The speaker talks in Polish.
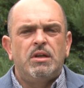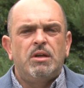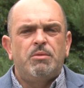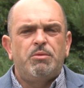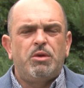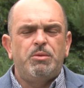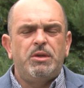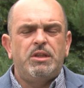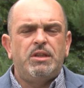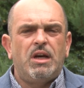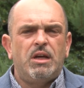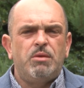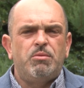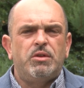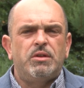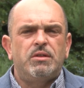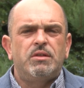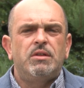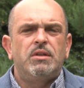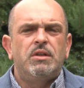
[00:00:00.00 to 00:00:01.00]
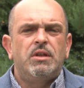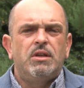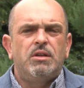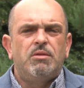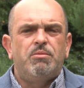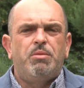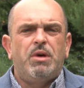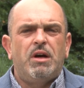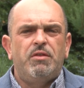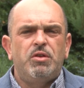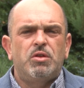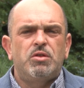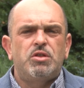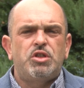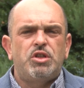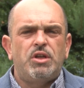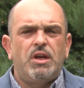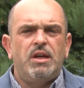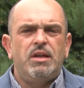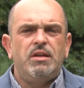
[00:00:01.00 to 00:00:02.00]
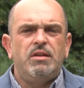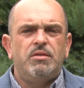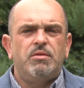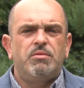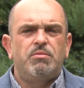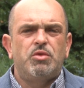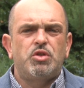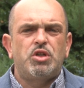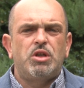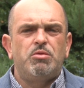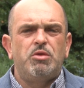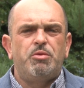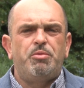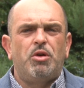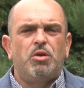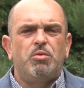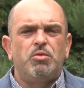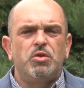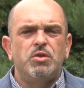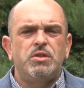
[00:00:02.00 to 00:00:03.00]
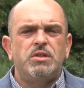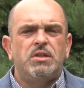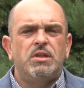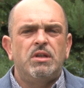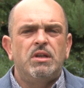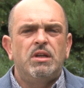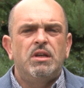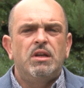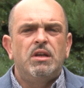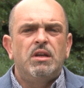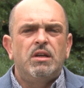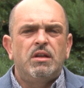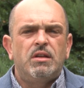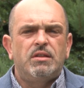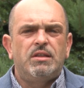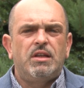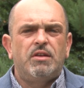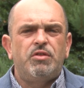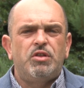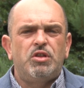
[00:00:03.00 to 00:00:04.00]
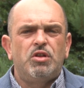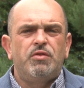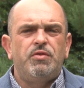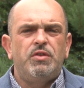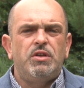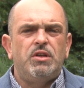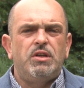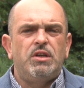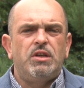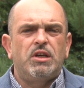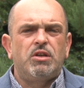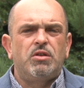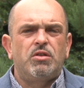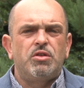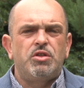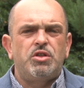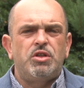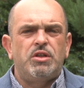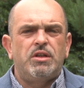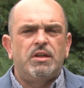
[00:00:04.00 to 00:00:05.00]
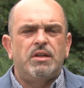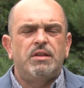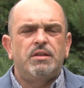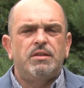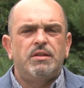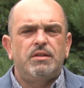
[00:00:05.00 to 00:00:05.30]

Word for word: Pamiętajmy, Bawiąc się, możemy pomóc Dawidowi i jego rodzinie.